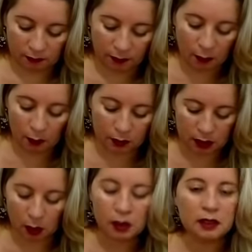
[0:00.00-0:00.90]
Vão
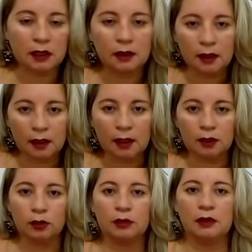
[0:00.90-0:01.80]
se
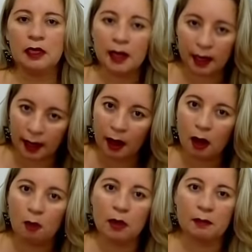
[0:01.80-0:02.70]
concentrando, tenha
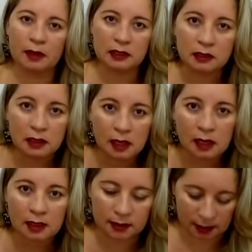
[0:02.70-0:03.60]
calma,
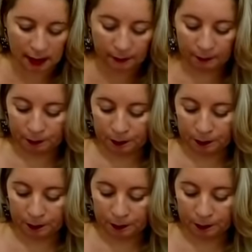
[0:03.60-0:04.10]
paciência,